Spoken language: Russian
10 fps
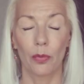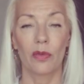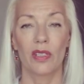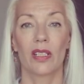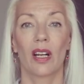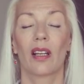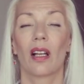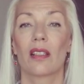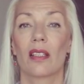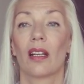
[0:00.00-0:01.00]
пол
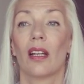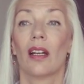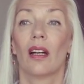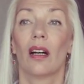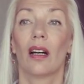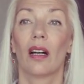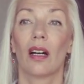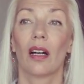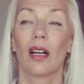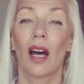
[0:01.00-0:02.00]
содрогался,
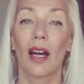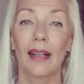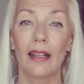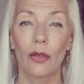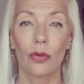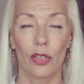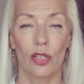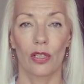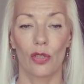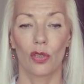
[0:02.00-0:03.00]
а, а
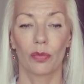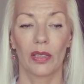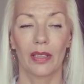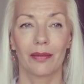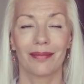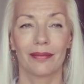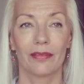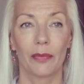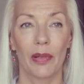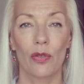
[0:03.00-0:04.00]
легонечко, чтобы
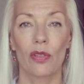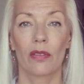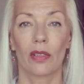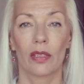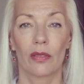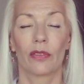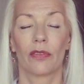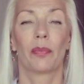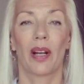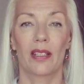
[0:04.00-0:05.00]
вы почувствовали вот эти вот
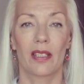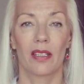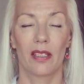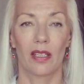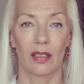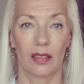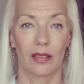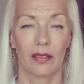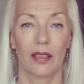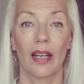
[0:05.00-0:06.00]
вибрации тела.
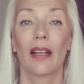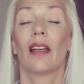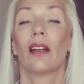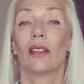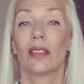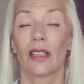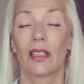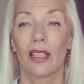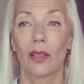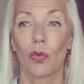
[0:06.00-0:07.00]
Да?
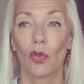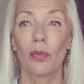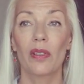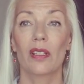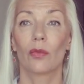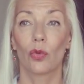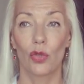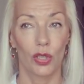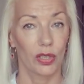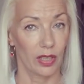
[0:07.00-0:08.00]
Таким образом
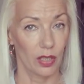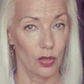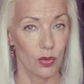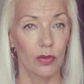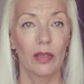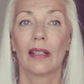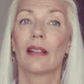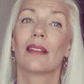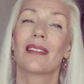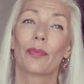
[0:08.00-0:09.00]
очень хорошо
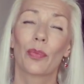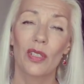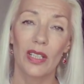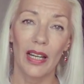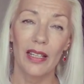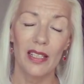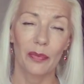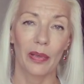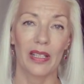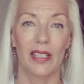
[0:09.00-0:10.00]
запускается
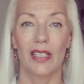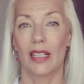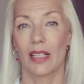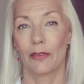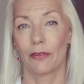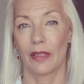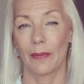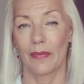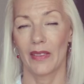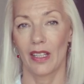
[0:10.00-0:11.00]
процесс
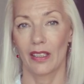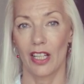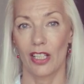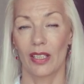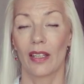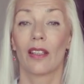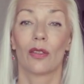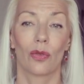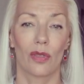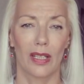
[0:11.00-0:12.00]
лимфодренажный.
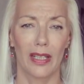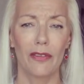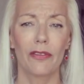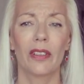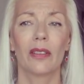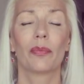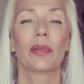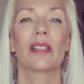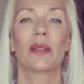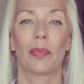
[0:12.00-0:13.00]
То есть лимфа
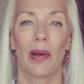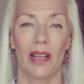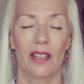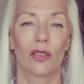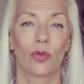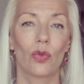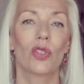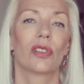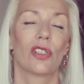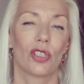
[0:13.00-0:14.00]
просыпается,
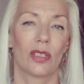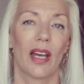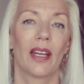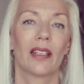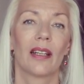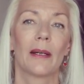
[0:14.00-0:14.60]
тоже начинает